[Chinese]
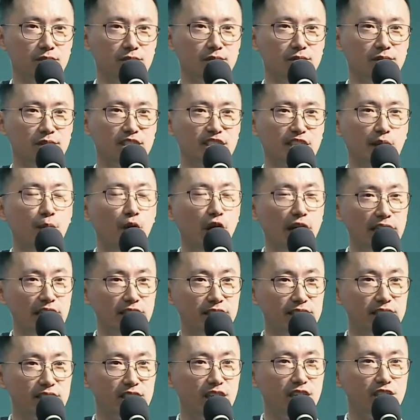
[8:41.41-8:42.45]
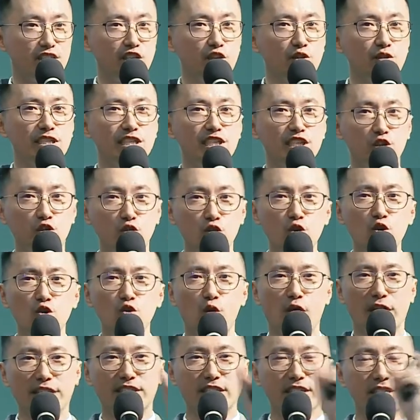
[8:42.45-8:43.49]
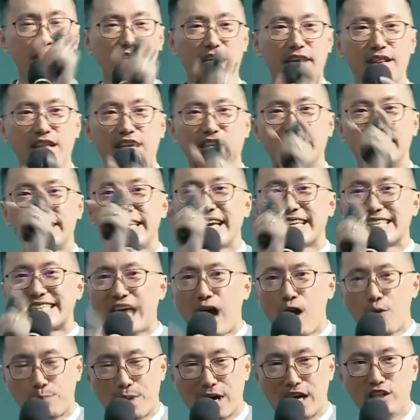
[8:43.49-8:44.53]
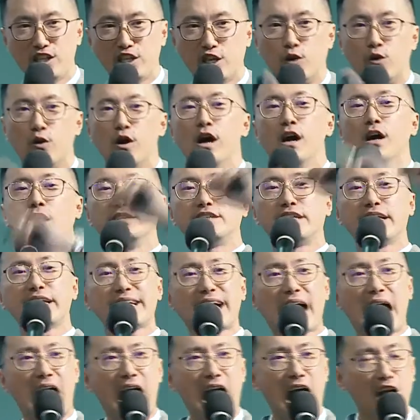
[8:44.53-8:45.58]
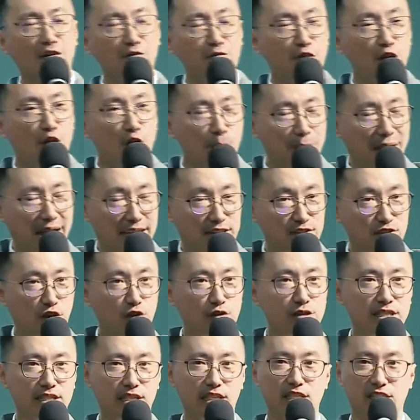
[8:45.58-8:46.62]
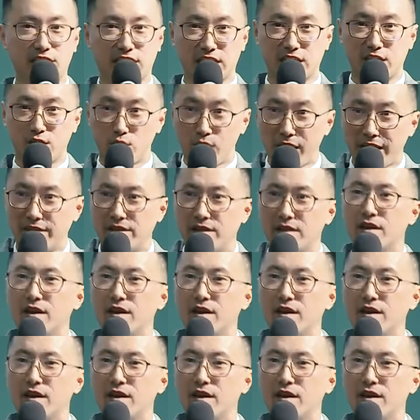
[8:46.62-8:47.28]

什么意思？就是如果今天你介绍朋友去 Carrefour 买东西，请问